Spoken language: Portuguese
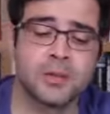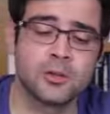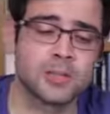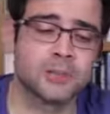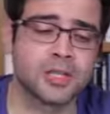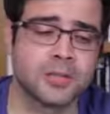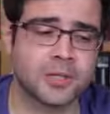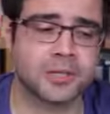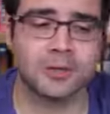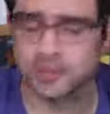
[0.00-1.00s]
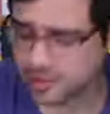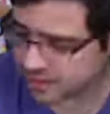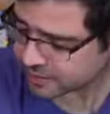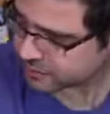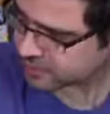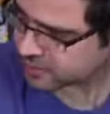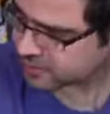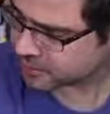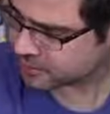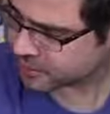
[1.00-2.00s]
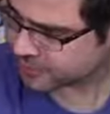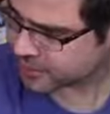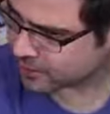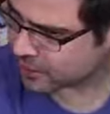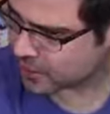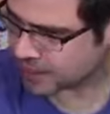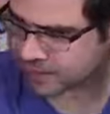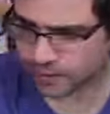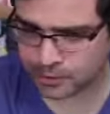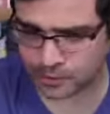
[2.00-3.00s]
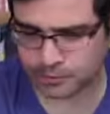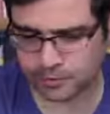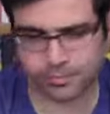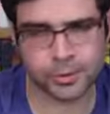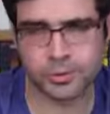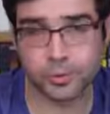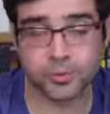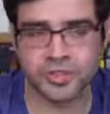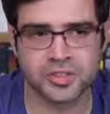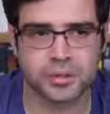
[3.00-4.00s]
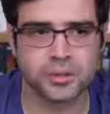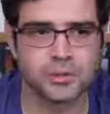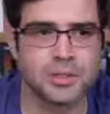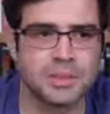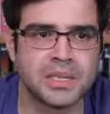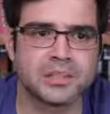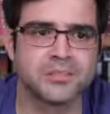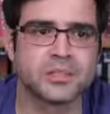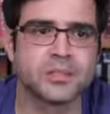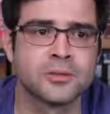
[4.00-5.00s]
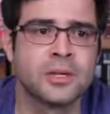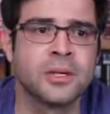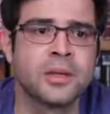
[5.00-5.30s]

Eu me lembro que agora quando eu estava voltando de Nova York, eu, eu não consigo dormir em avião.